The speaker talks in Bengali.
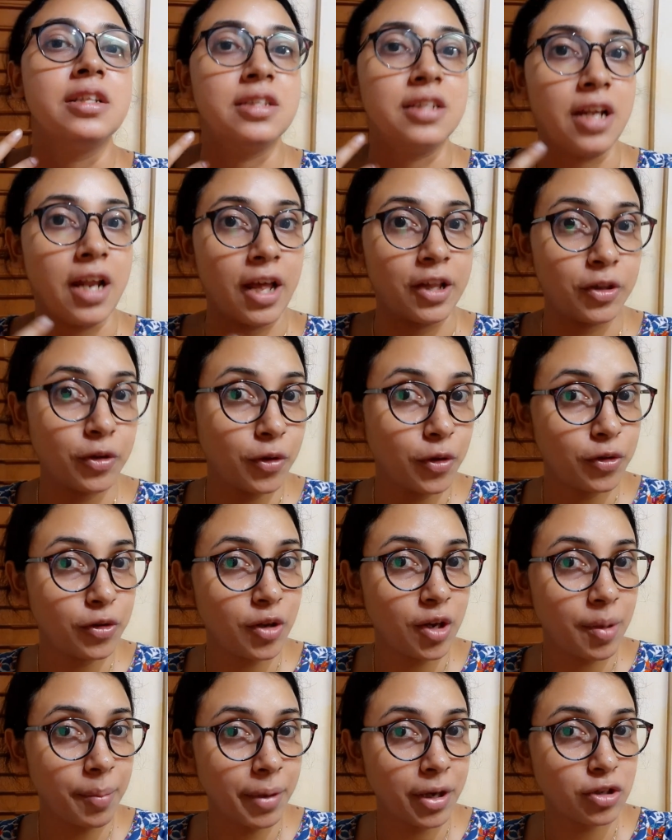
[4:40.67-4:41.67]
যারা এতক্ষণ
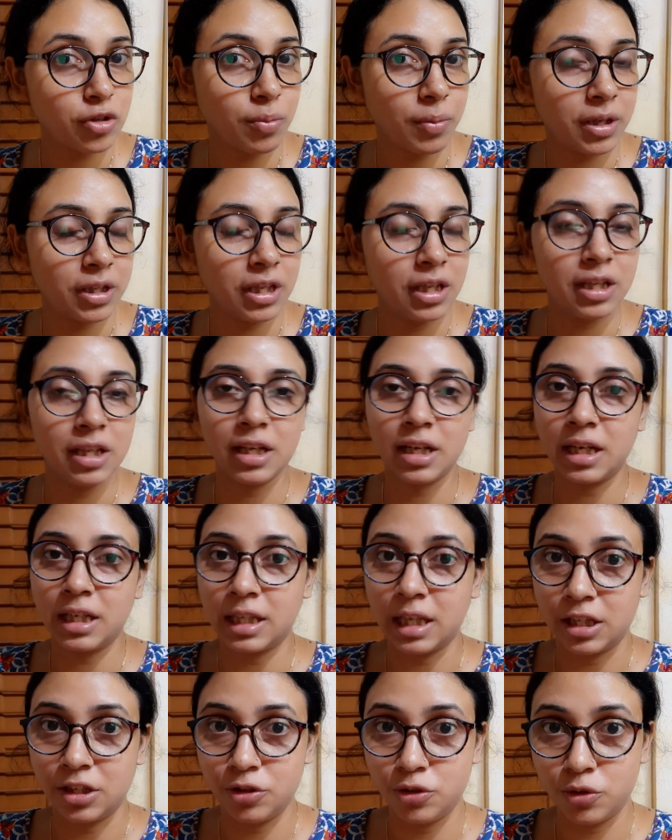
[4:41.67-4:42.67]
ধরে আমাকে সময় দিয়ে দেখলে
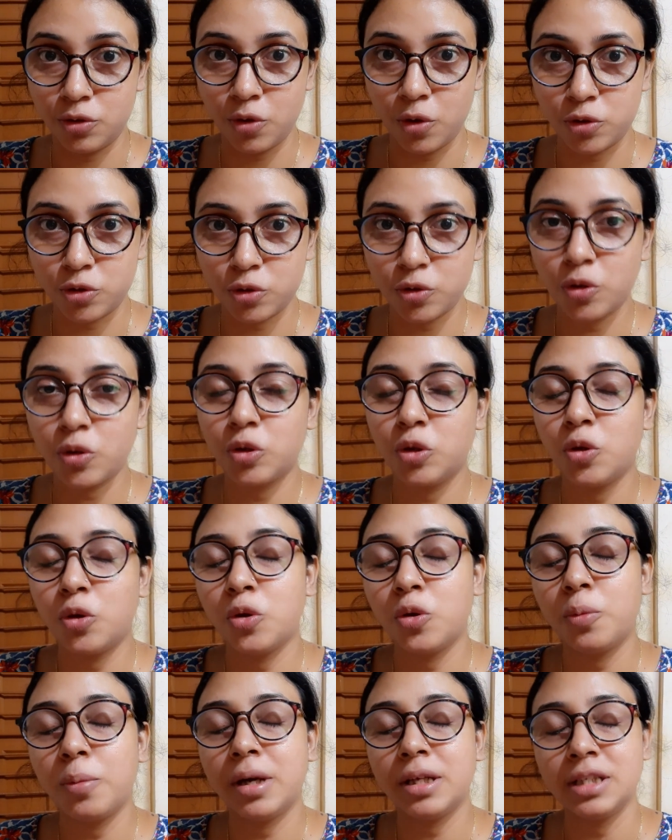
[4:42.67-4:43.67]
তাদের জন্য অসংখ্য
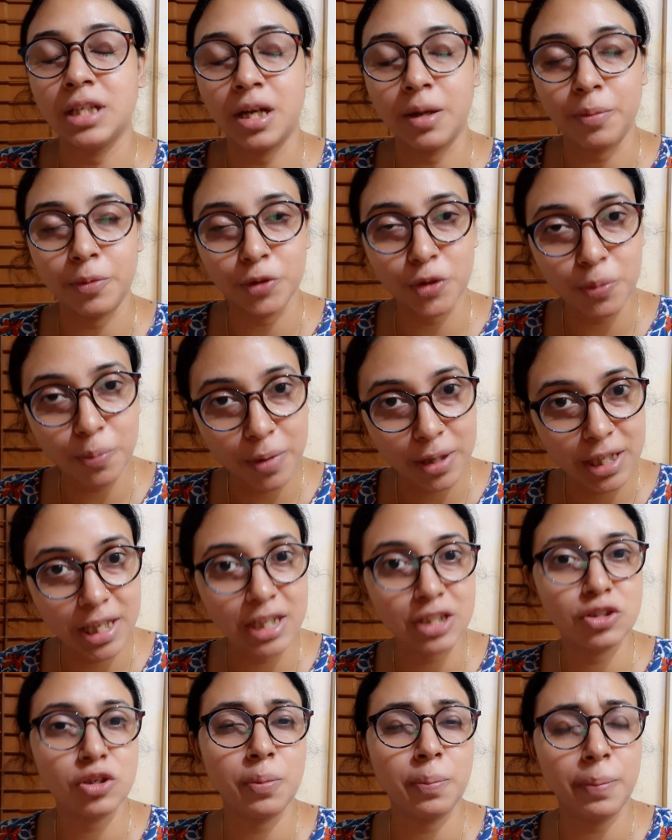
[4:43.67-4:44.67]
ধন্যবাদ যারা প্রথমবার
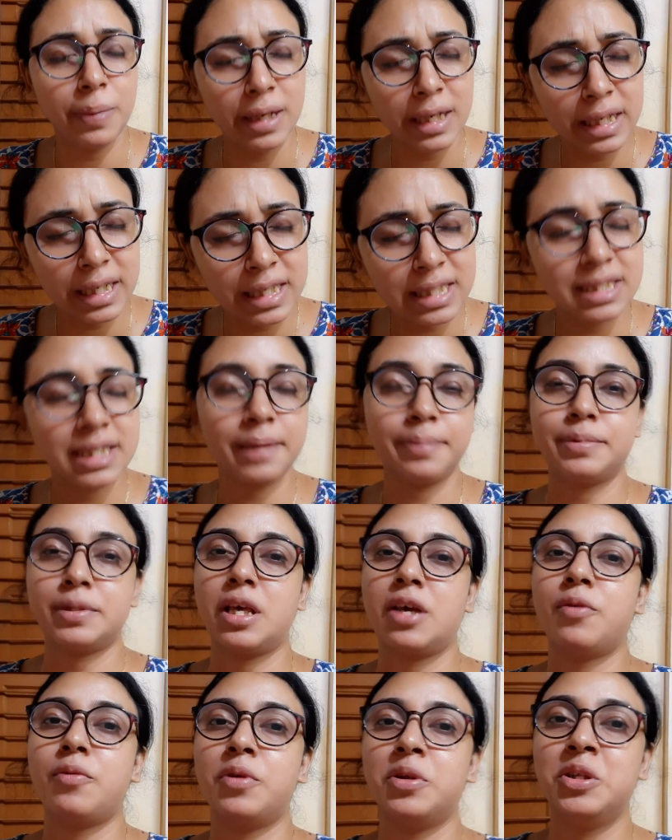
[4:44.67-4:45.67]
দেখছো প্লিজ
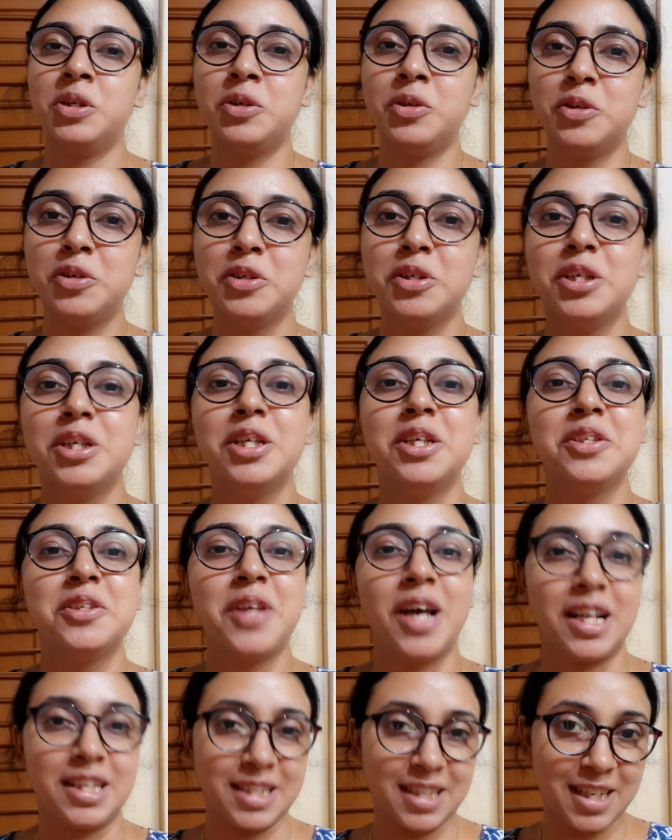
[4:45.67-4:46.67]
সাবস্ক্রাইব করে দিও
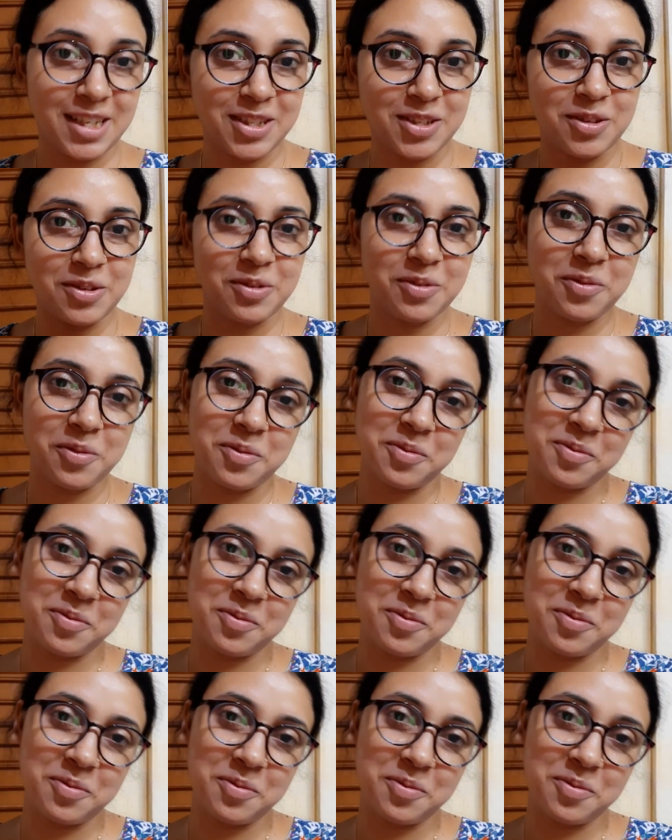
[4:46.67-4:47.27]
তো আজকের জন্য